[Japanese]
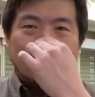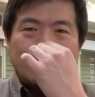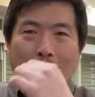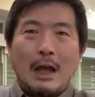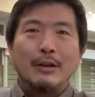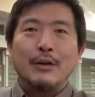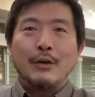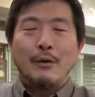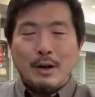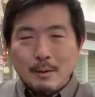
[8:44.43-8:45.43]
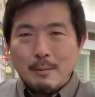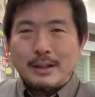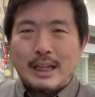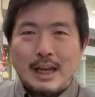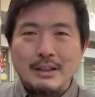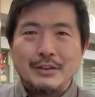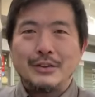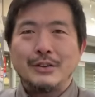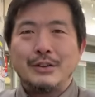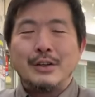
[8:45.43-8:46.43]
はい、これもまた、
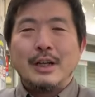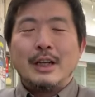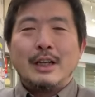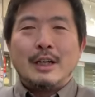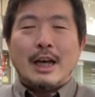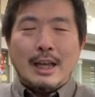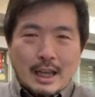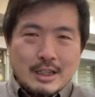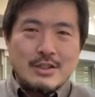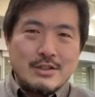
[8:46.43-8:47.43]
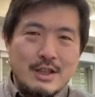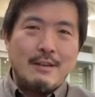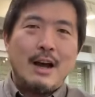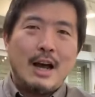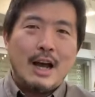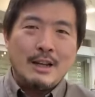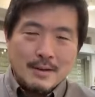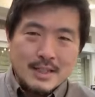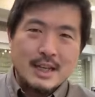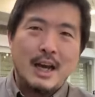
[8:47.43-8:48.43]
早い順ではあり
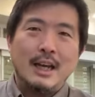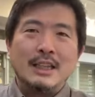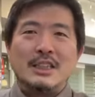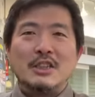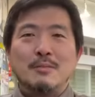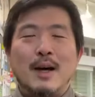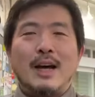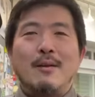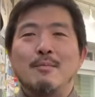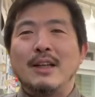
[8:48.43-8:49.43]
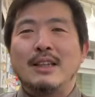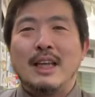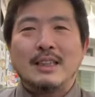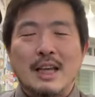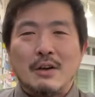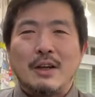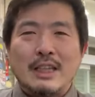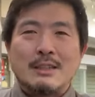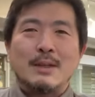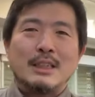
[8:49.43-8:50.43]
ますが、一応まあ頑張って最後、
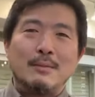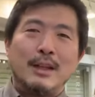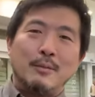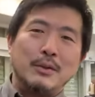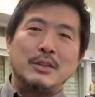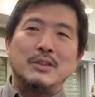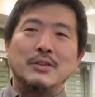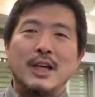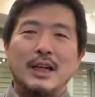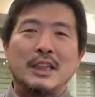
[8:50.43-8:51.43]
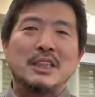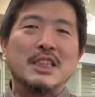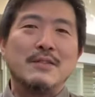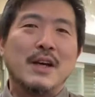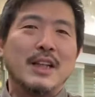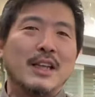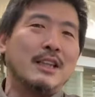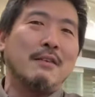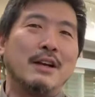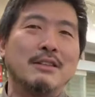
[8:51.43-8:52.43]
月末まで持つような形にはなっ
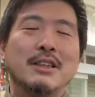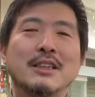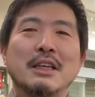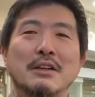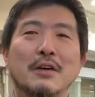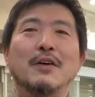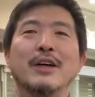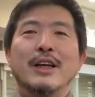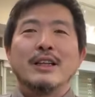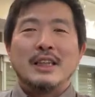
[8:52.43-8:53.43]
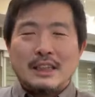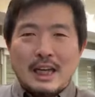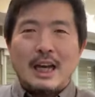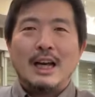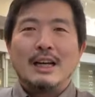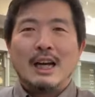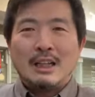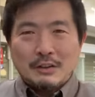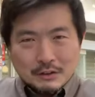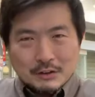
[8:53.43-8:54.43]
てはいるんですけど、ただ、
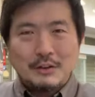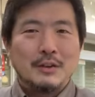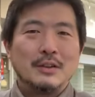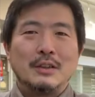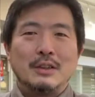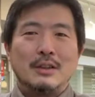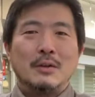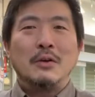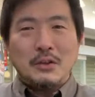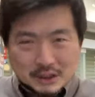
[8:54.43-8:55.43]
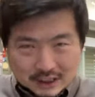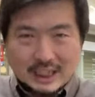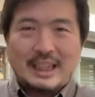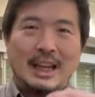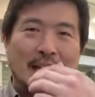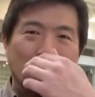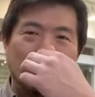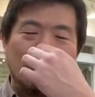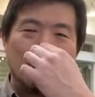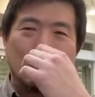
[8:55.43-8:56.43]
ご了承いただければ
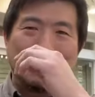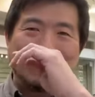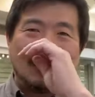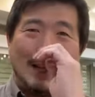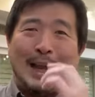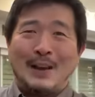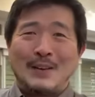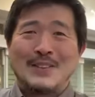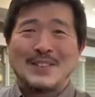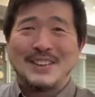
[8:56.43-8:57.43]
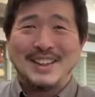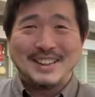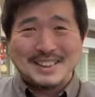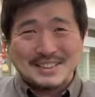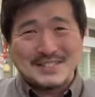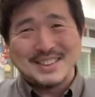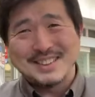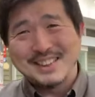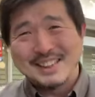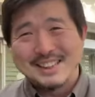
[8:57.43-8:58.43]
と思いますので、はい、よろしくお願いいたします。はい。
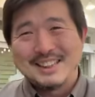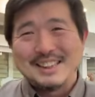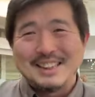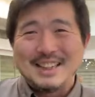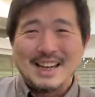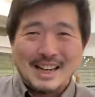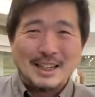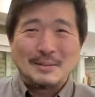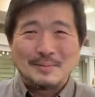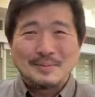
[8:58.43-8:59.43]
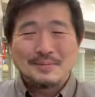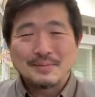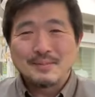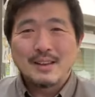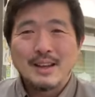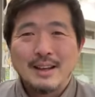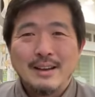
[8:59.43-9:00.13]
はい。で、第1弾